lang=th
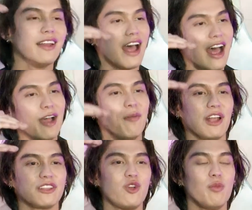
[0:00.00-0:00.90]
นะฮะ เหมือน
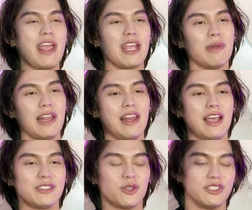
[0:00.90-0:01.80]
เราทะลุเมฆขึ้นไป
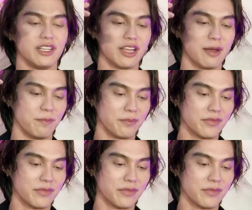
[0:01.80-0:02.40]
เรื่อย ๆ จนถึงกับ